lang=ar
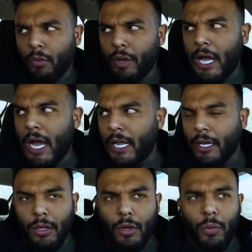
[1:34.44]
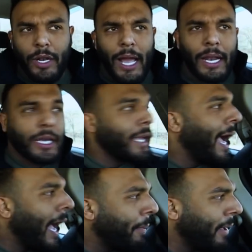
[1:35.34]
وين حالك وين حالك
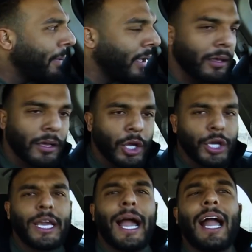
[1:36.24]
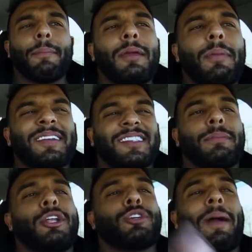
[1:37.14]
يا حبيبي يا حبيبي بس
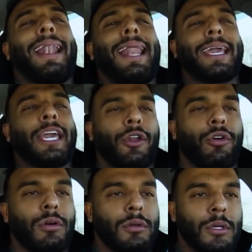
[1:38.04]
يبلش بحلاق غيره